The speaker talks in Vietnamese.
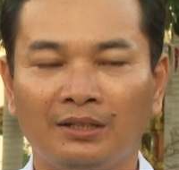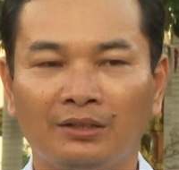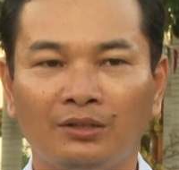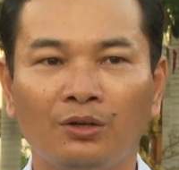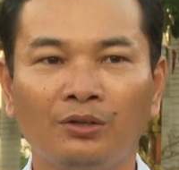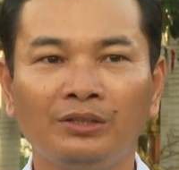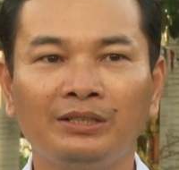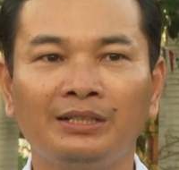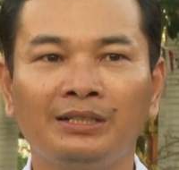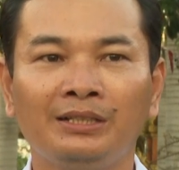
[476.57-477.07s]

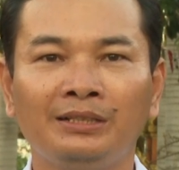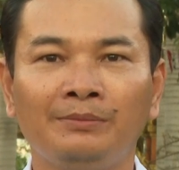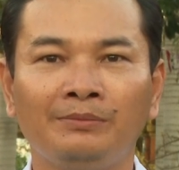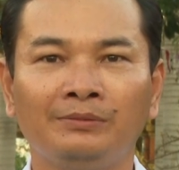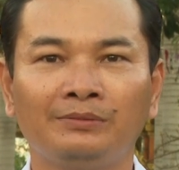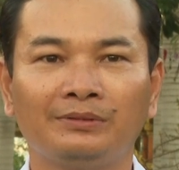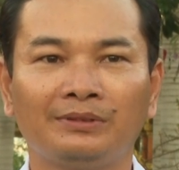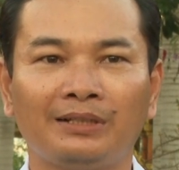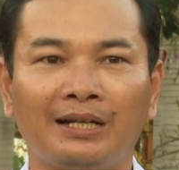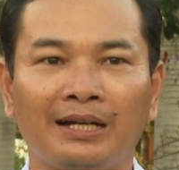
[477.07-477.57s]
Đối với
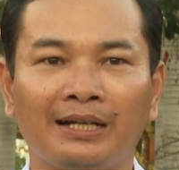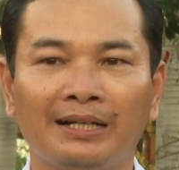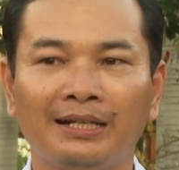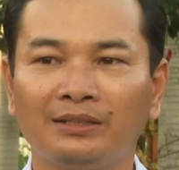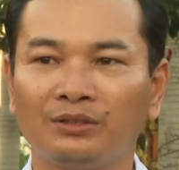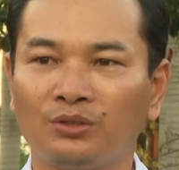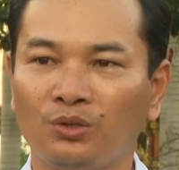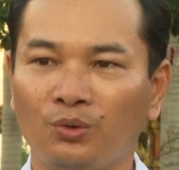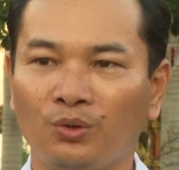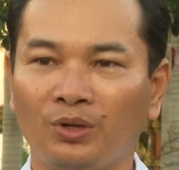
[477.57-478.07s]
ở
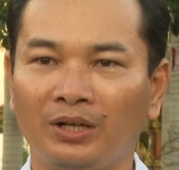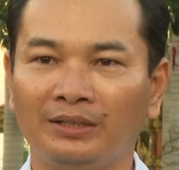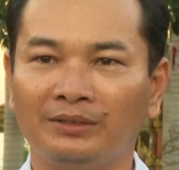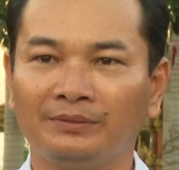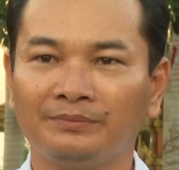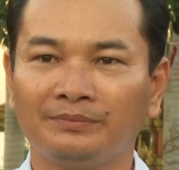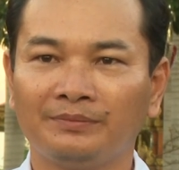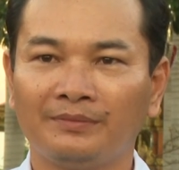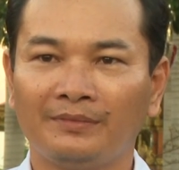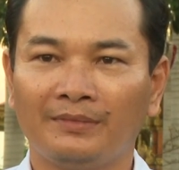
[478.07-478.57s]
các chùa
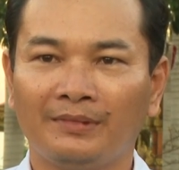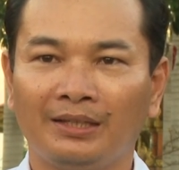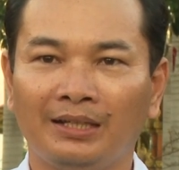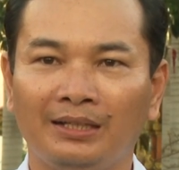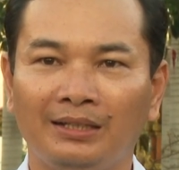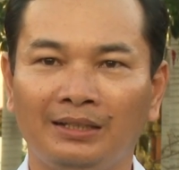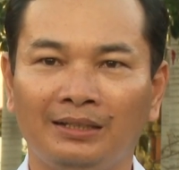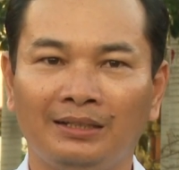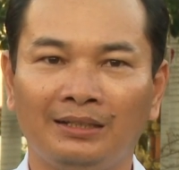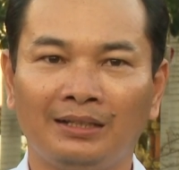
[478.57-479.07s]

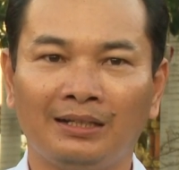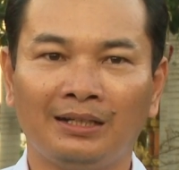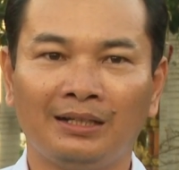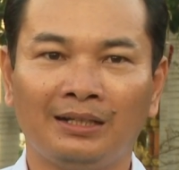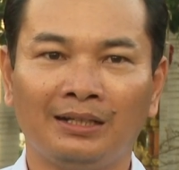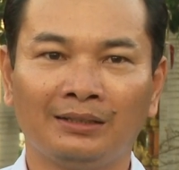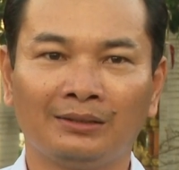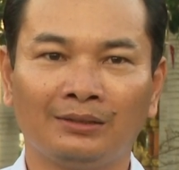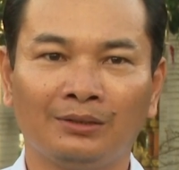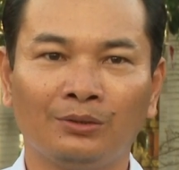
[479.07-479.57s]
thì
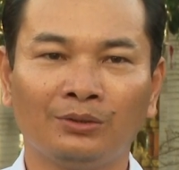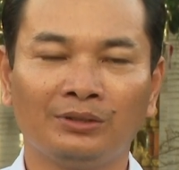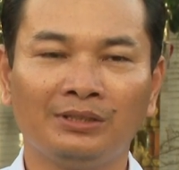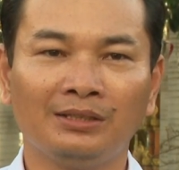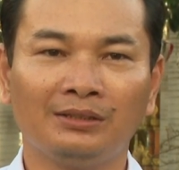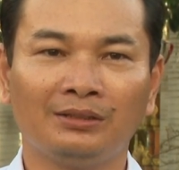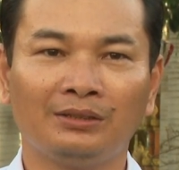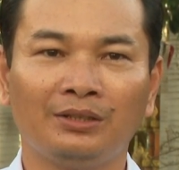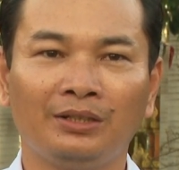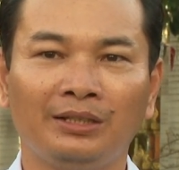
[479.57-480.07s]
ờ, tổ
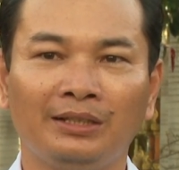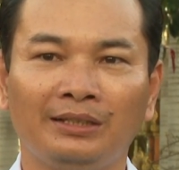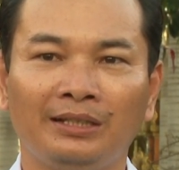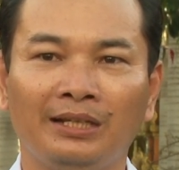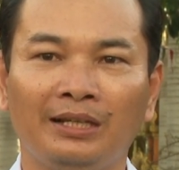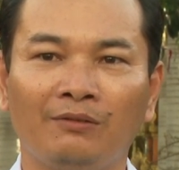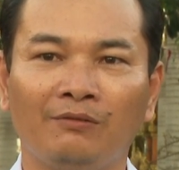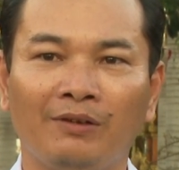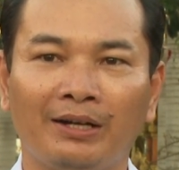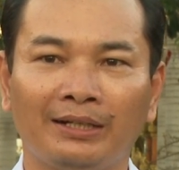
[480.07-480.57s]
chức tuyên
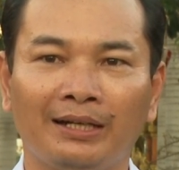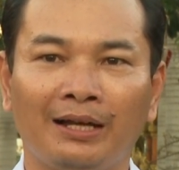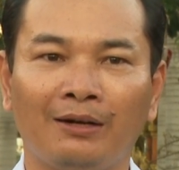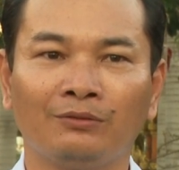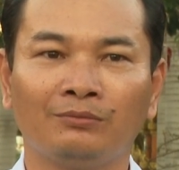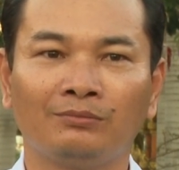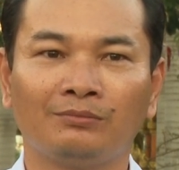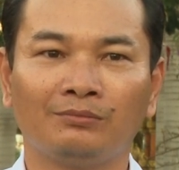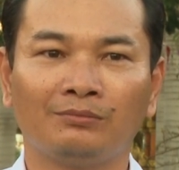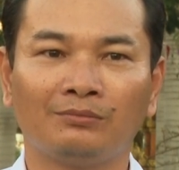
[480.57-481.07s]
truyền vận
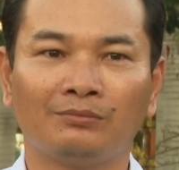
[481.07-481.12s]
động